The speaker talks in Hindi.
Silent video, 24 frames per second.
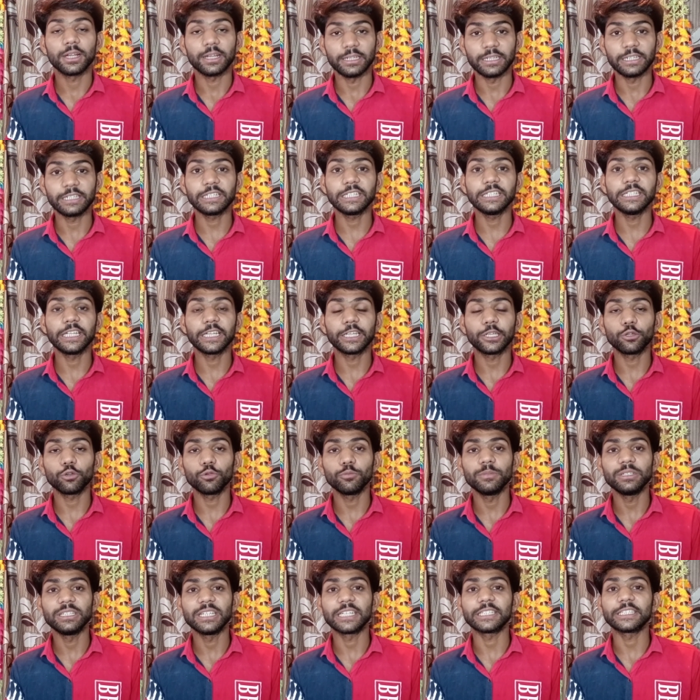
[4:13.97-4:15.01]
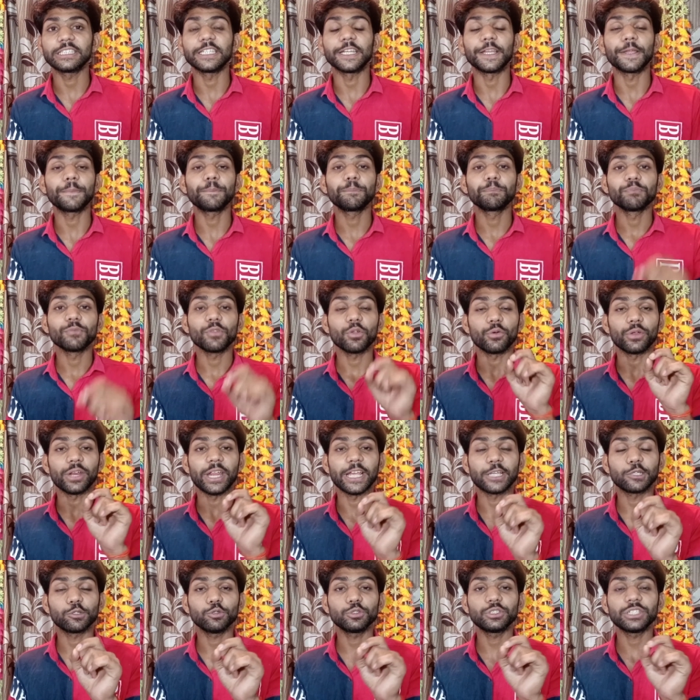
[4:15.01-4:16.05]
कलर्ड की देखने को मिल जाती हैं और
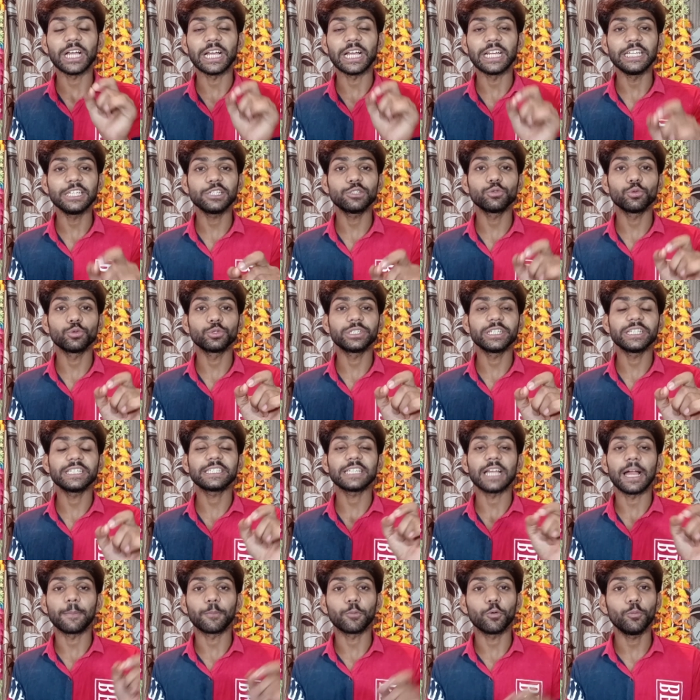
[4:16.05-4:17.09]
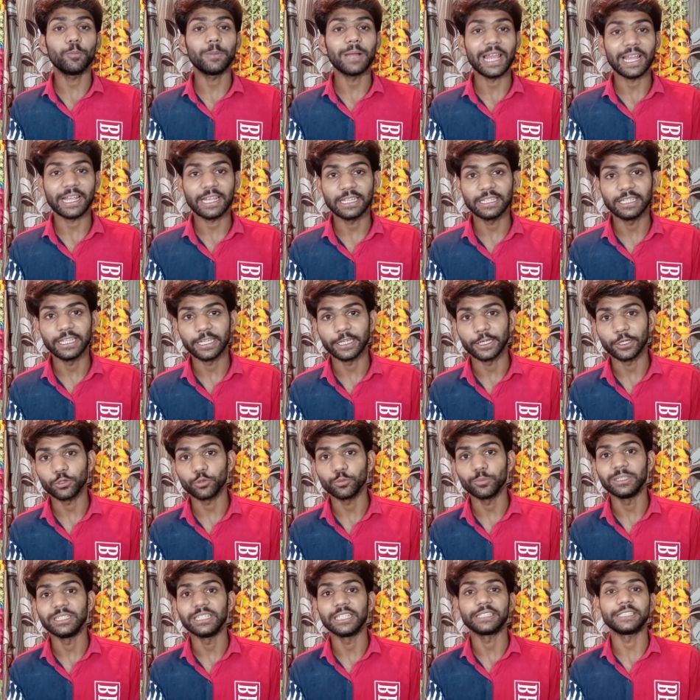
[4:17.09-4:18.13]
140 नोजल्स आपको ब्लैक की देखने
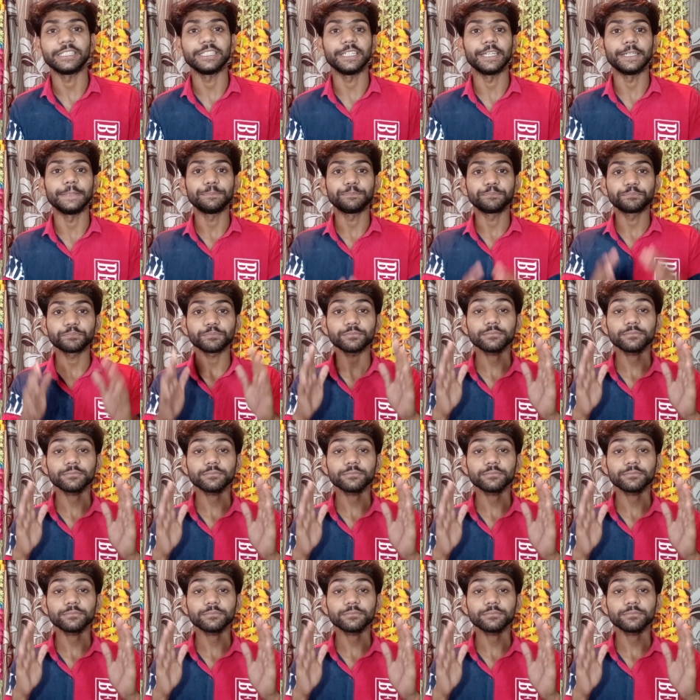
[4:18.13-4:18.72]
को मिल जाती है